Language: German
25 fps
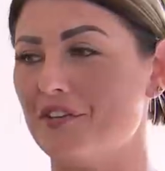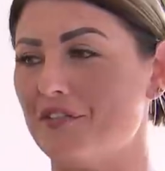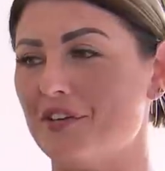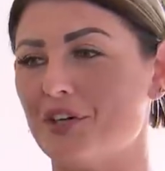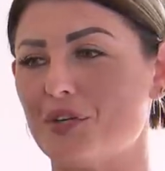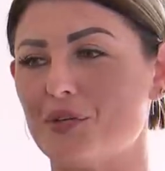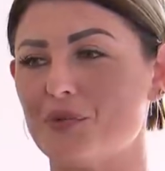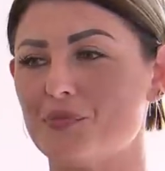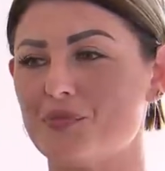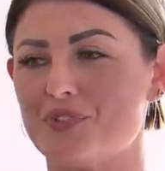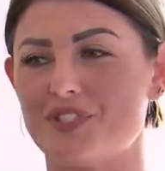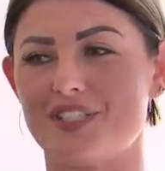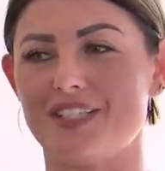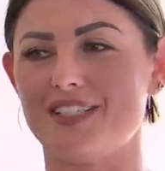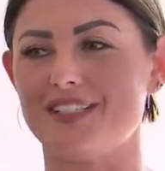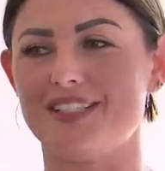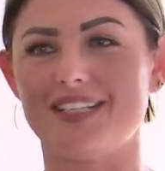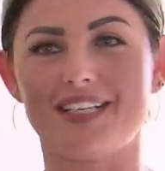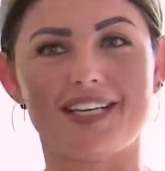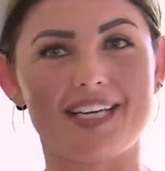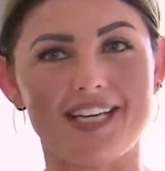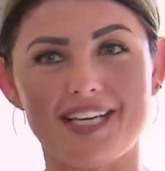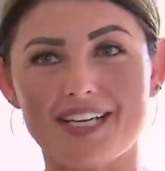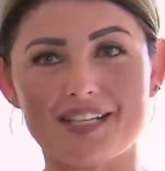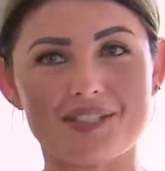warum sie
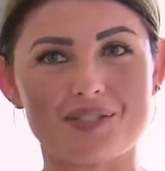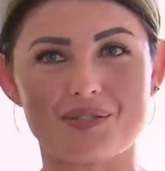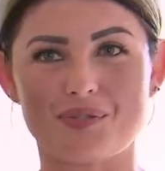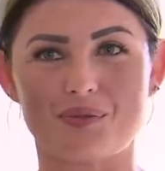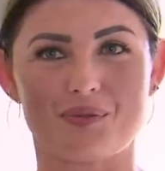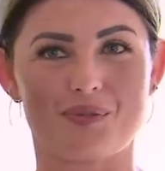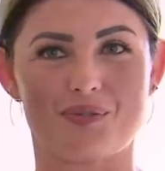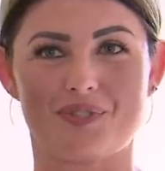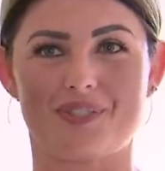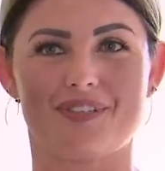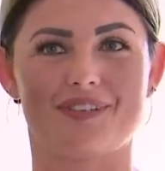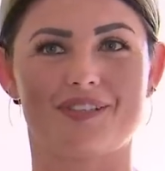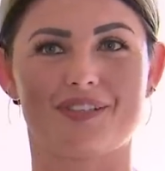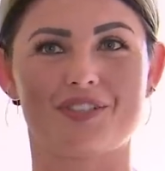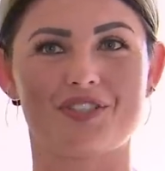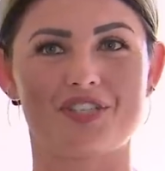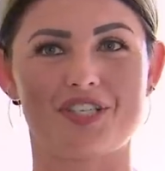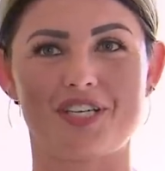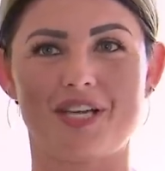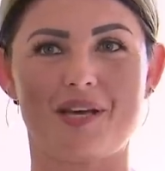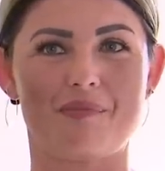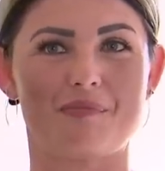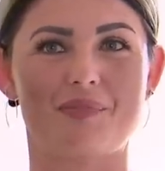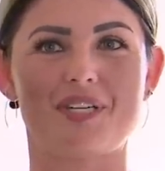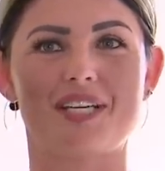die Keksdose
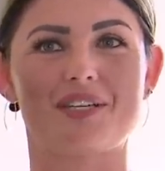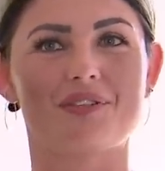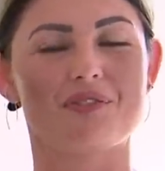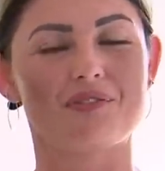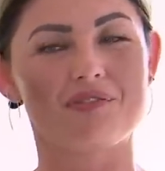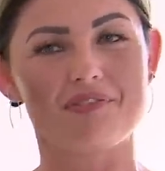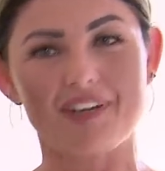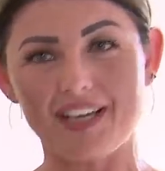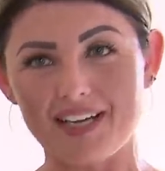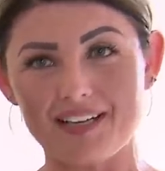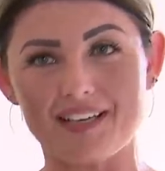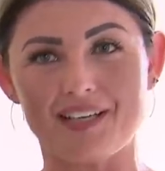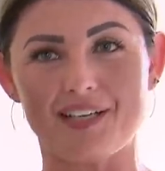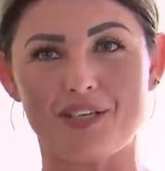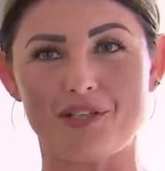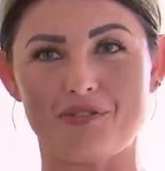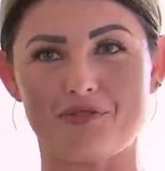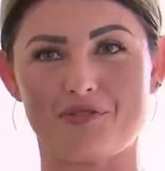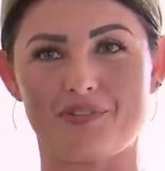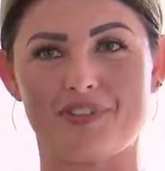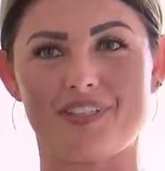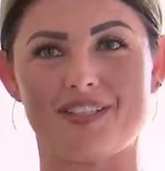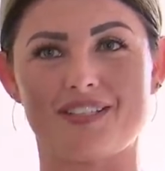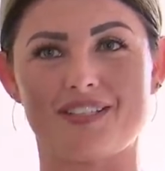geschnappt hat und weggelaufen